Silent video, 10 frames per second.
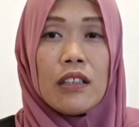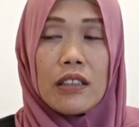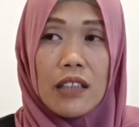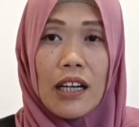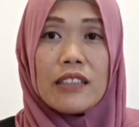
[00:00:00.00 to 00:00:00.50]

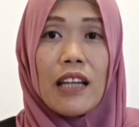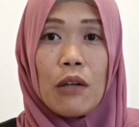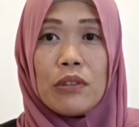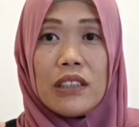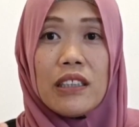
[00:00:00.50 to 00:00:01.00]
kita kan
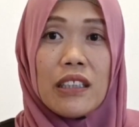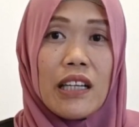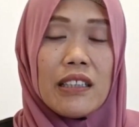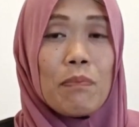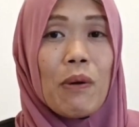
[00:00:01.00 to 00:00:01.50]
selalu
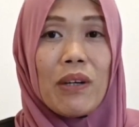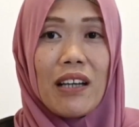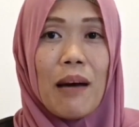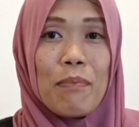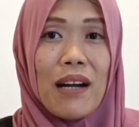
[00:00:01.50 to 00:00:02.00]
digiring dibawa
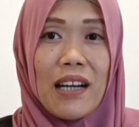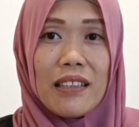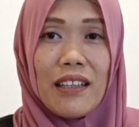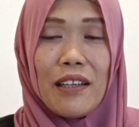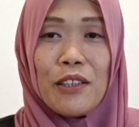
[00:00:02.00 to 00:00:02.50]
ke
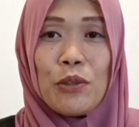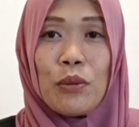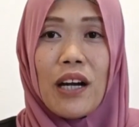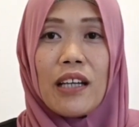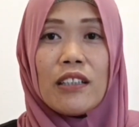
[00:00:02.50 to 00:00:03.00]
lapangan kayak
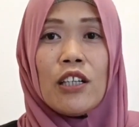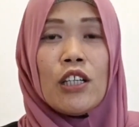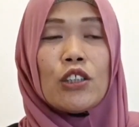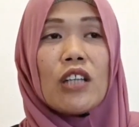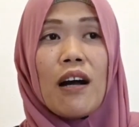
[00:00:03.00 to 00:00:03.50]
gitu kan
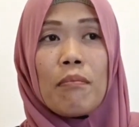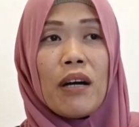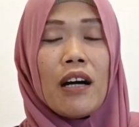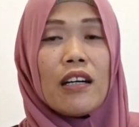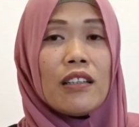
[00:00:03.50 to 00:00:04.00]

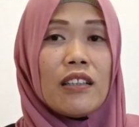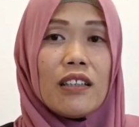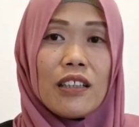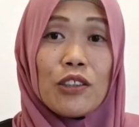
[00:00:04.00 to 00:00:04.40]
sama uh,